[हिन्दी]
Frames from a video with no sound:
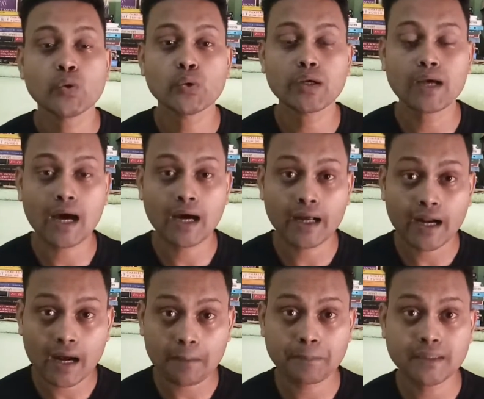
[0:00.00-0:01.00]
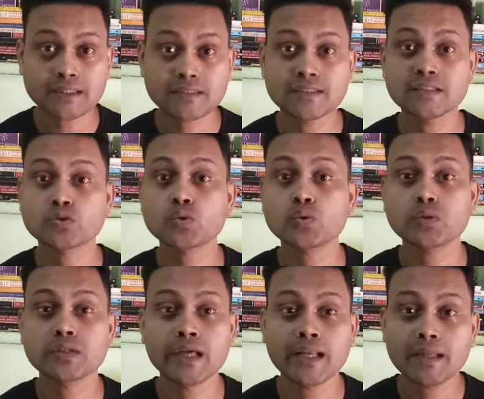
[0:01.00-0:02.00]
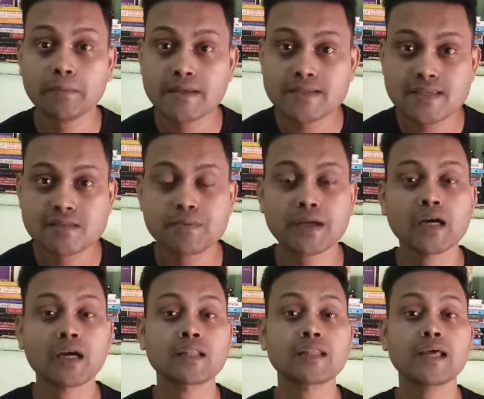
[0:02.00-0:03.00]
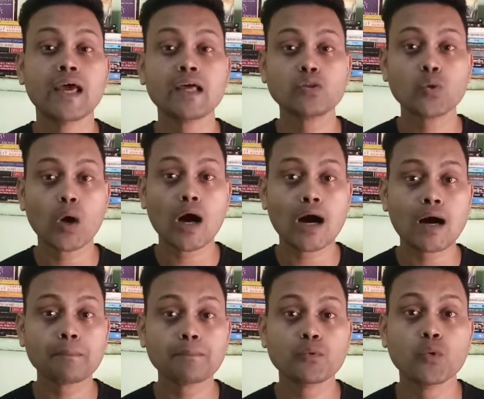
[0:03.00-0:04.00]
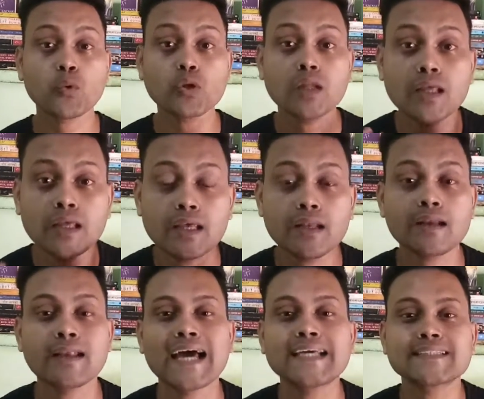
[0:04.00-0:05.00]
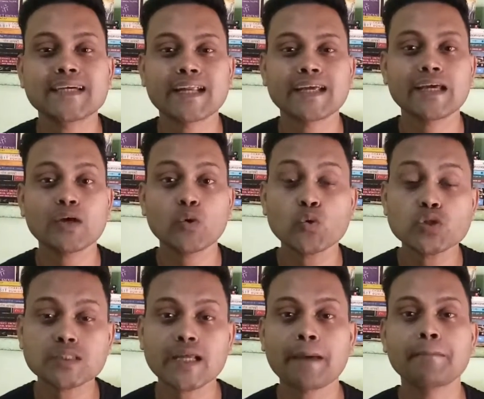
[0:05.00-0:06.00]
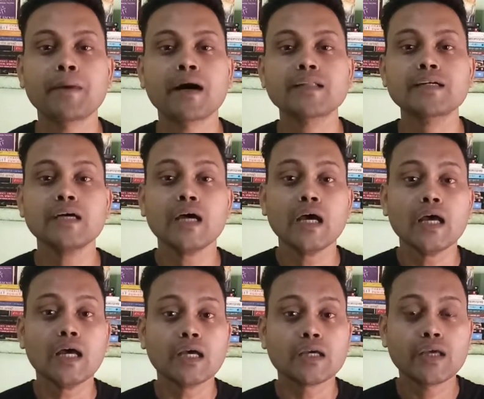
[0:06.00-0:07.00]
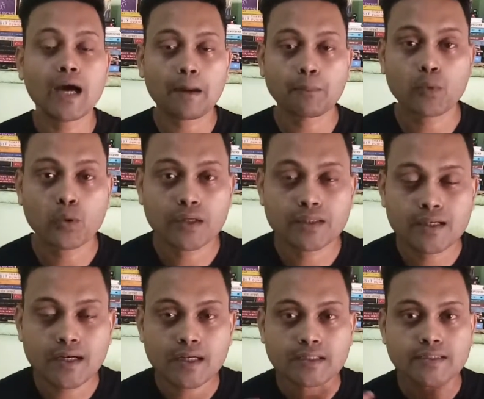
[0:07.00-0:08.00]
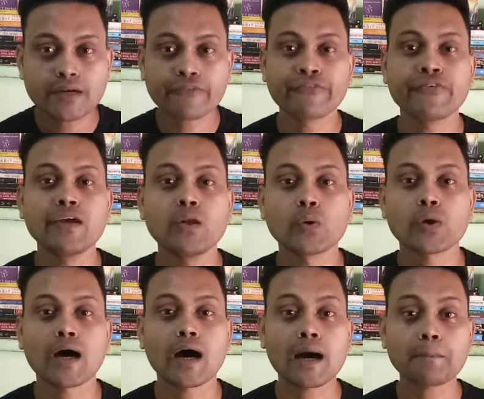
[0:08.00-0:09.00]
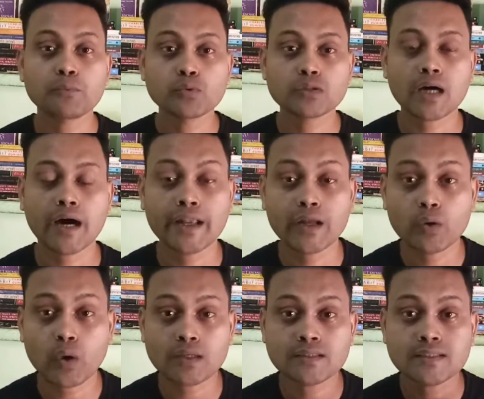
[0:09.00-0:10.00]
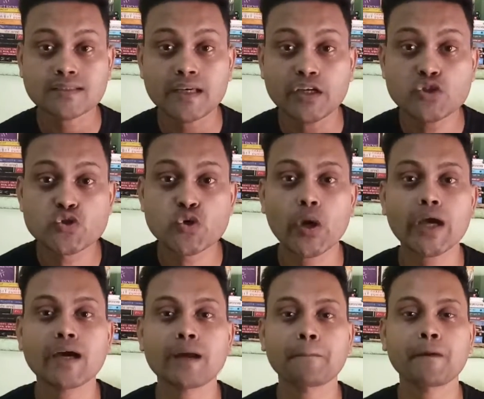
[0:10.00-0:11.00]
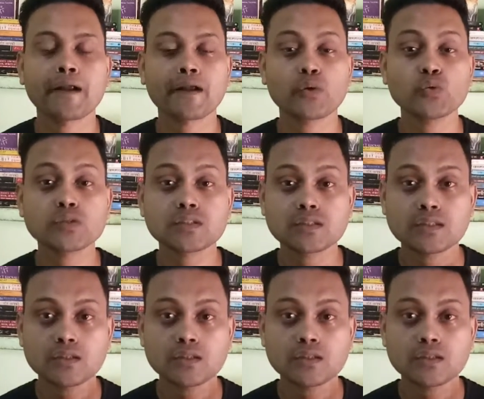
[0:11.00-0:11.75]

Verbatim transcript: क्योंकि अगर आप इस चीज़ को डेली बेसिस पे करते हैं तो आप खुद ही रियलाइज़ करेंगे कुछ टाइम बाद कि आपको कितना अच्छा फील हो रहा है आप उस खाने को अच्छे से इंजॉय कर पा रहे हो उस